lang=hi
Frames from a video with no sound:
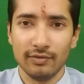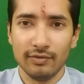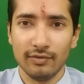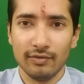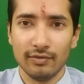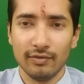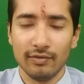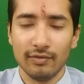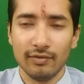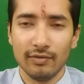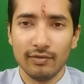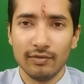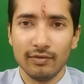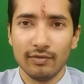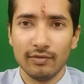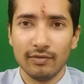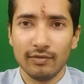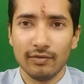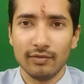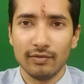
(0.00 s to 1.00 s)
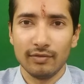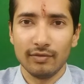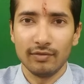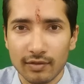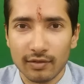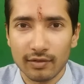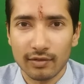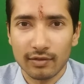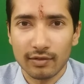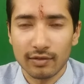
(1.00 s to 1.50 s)
एग्ज़ाम की छुट्टियाँ सिर्फ दो
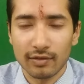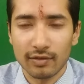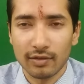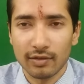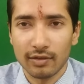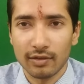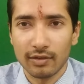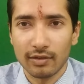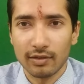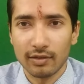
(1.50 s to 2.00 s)
महीने की मिलेगी